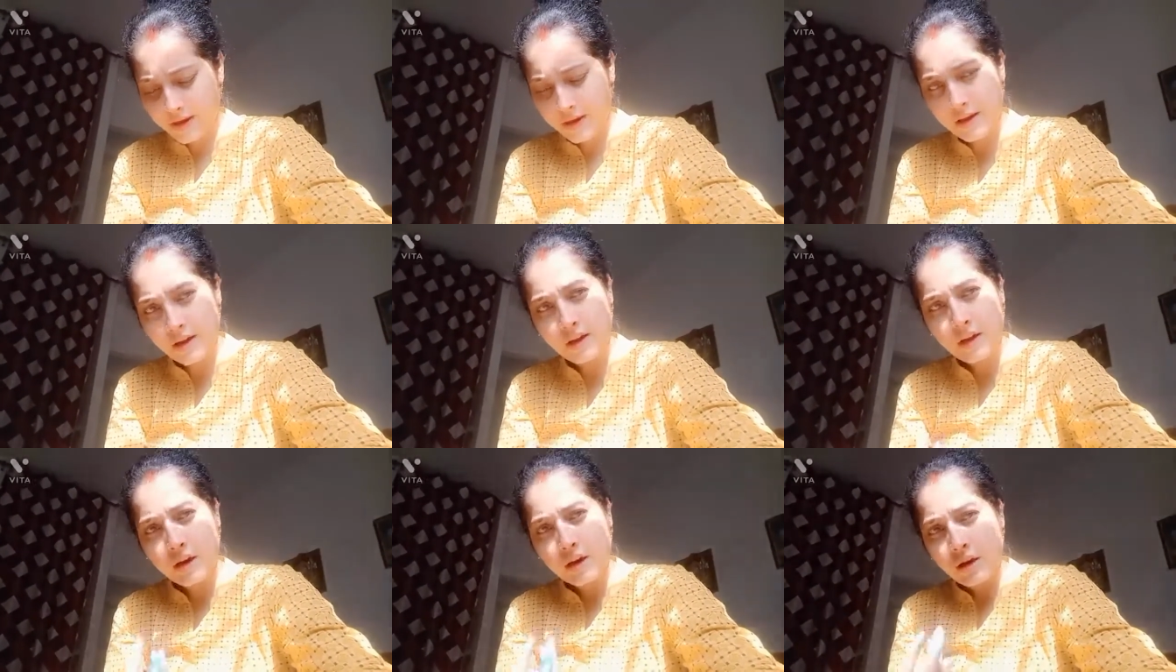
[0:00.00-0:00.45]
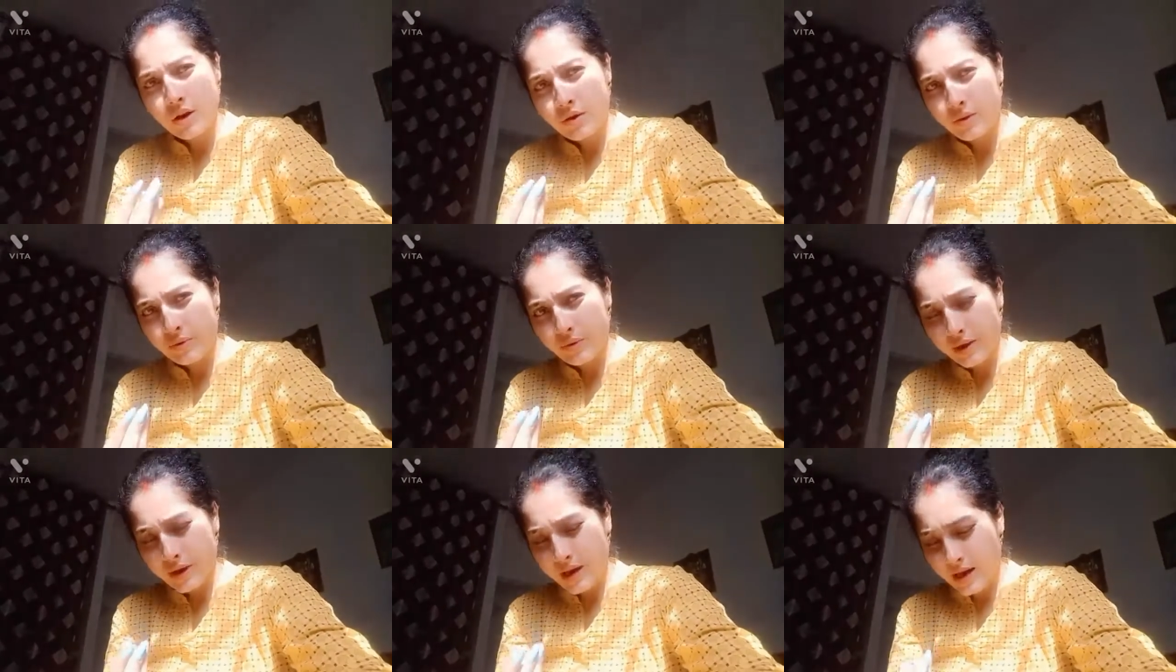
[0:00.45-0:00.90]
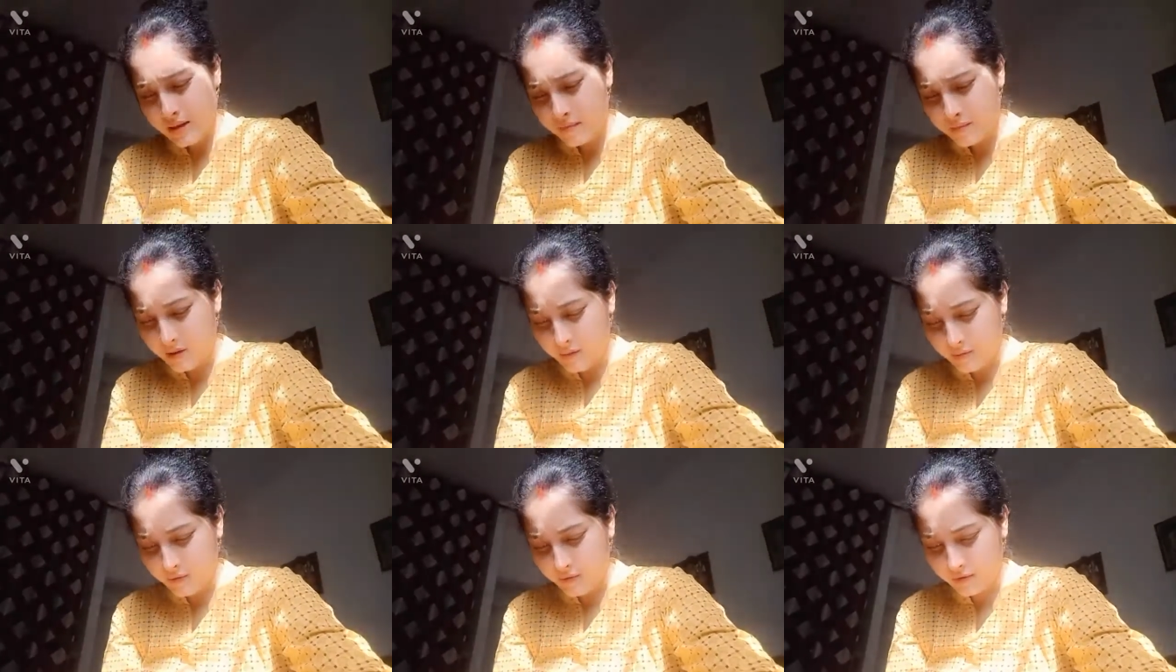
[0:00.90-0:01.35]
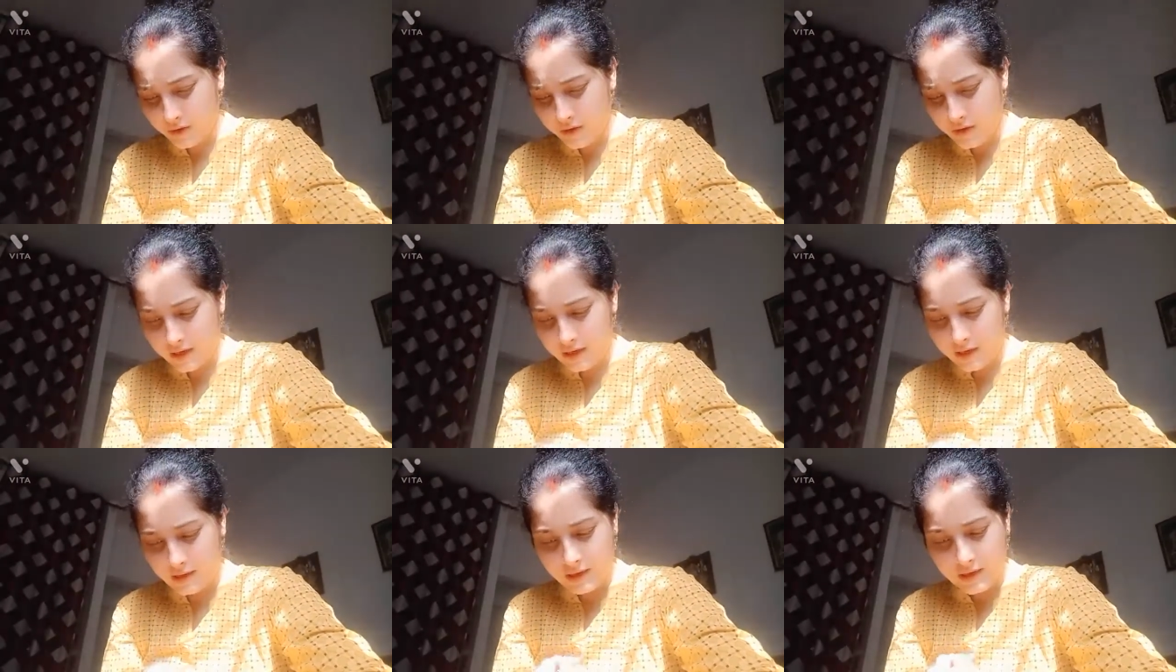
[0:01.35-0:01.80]
तो यहीं पे हम लोग ले लेते हैं
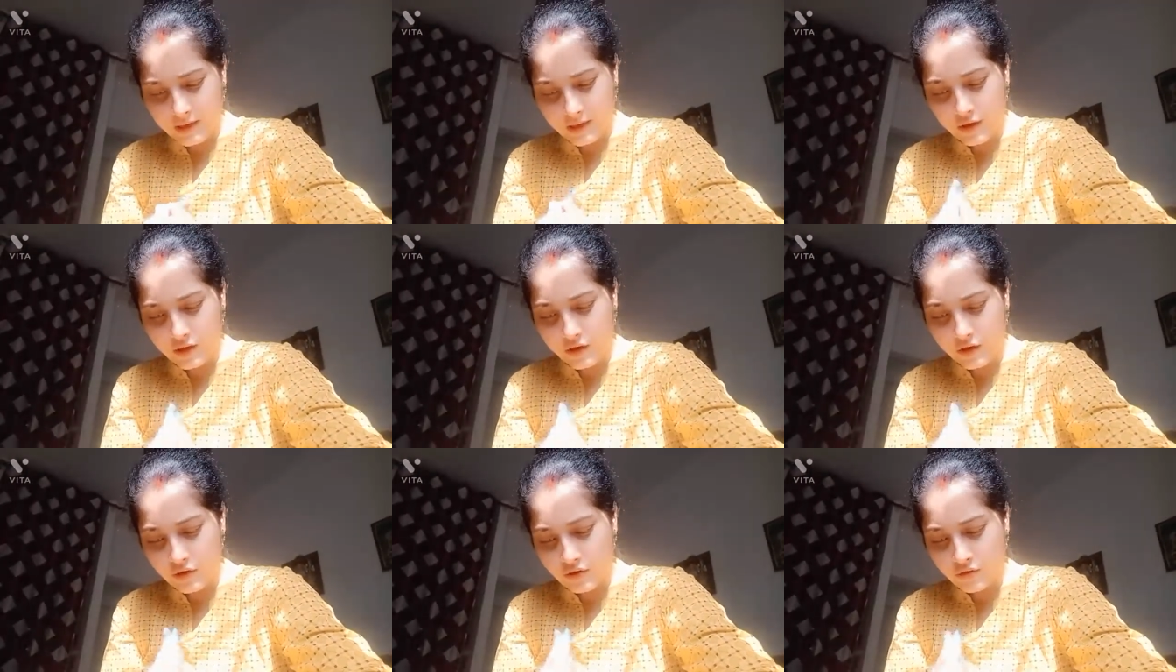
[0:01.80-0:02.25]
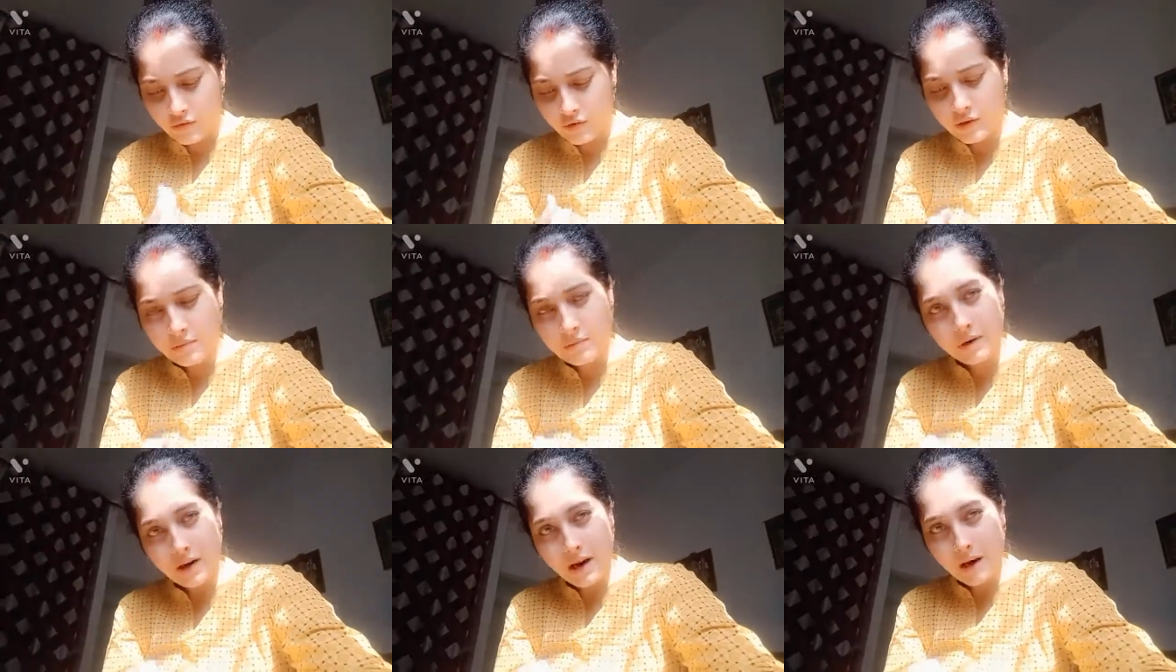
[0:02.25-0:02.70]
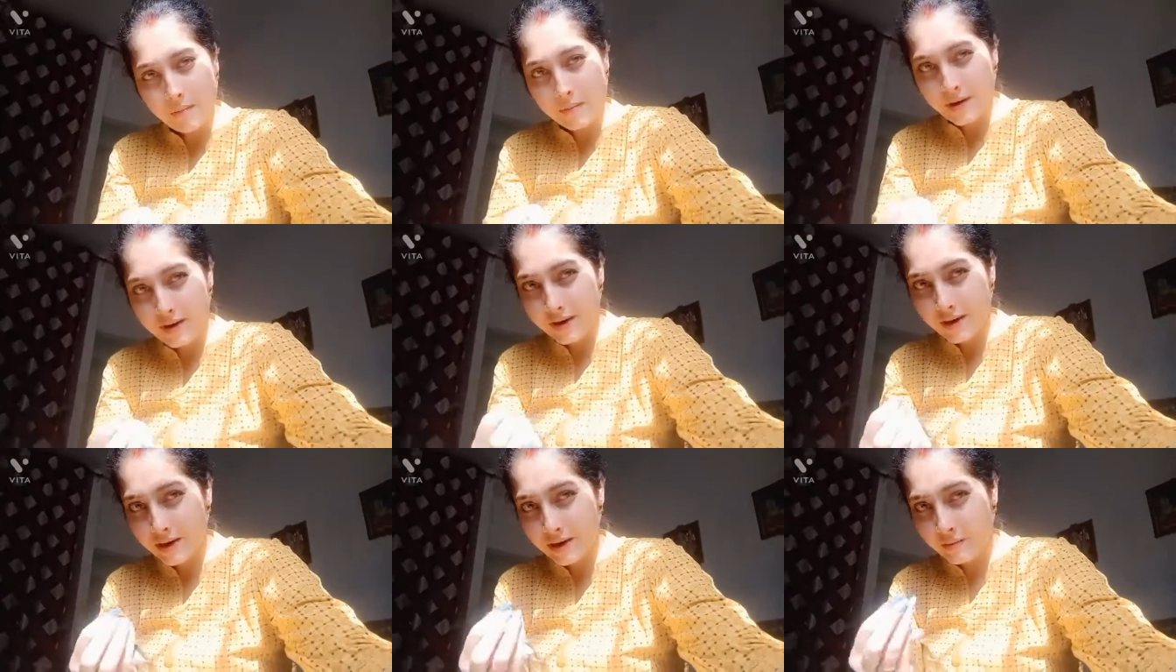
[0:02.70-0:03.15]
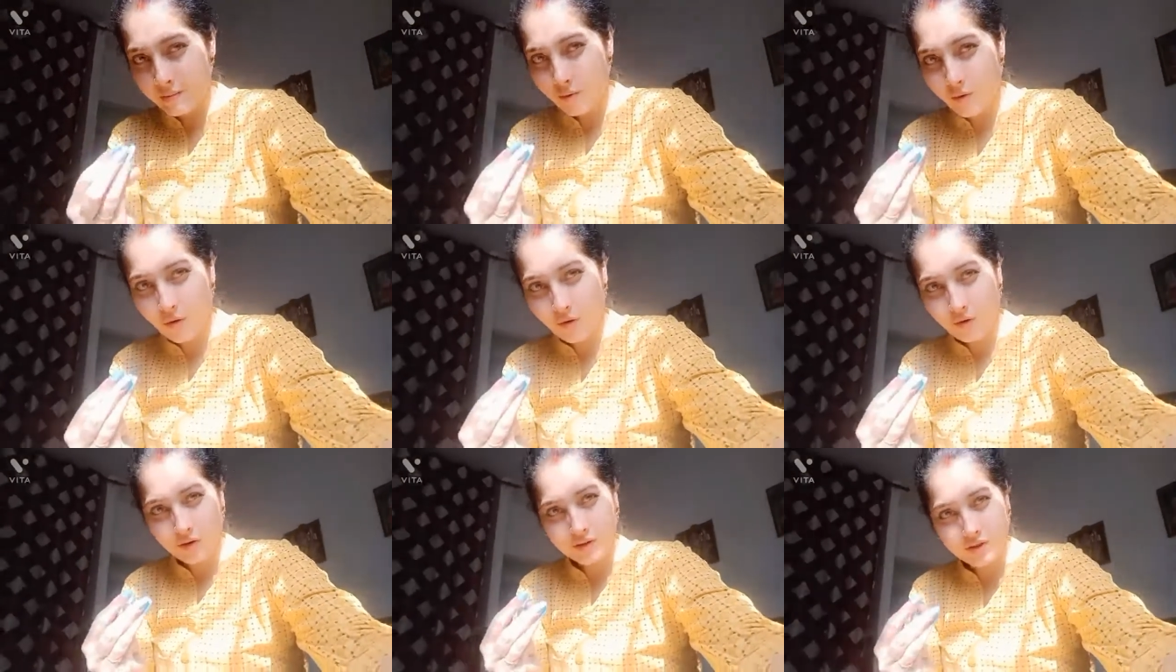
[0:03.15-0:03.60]
क्योंकि विटामिन डी बहुत
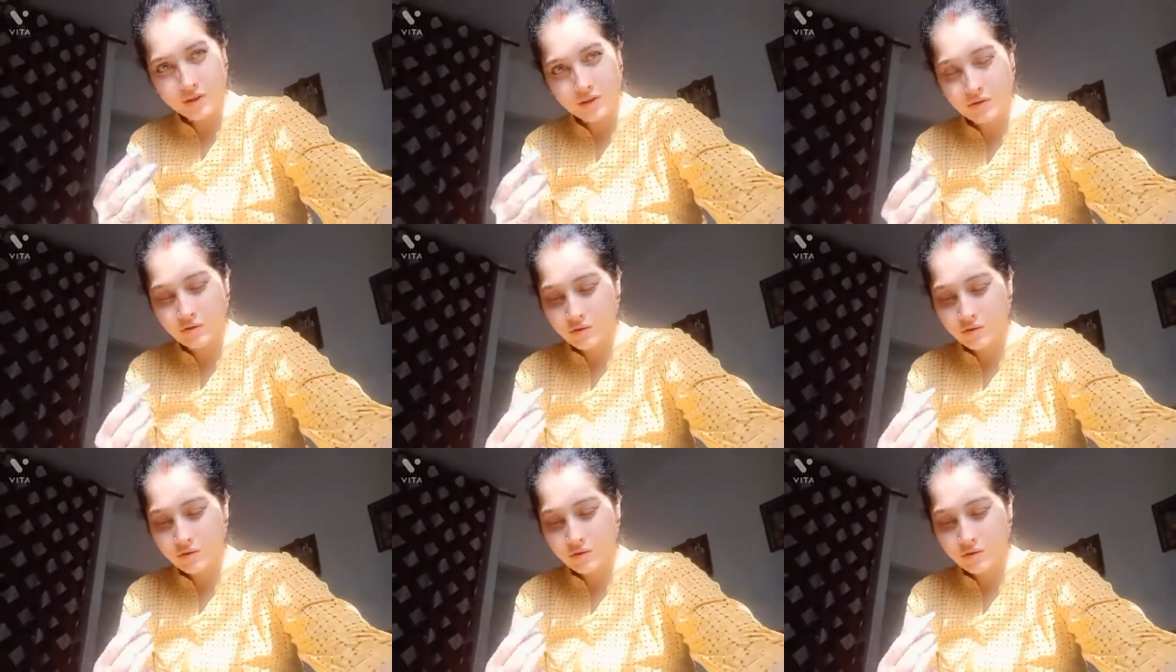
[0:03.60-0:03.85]
ज़रूरी होता है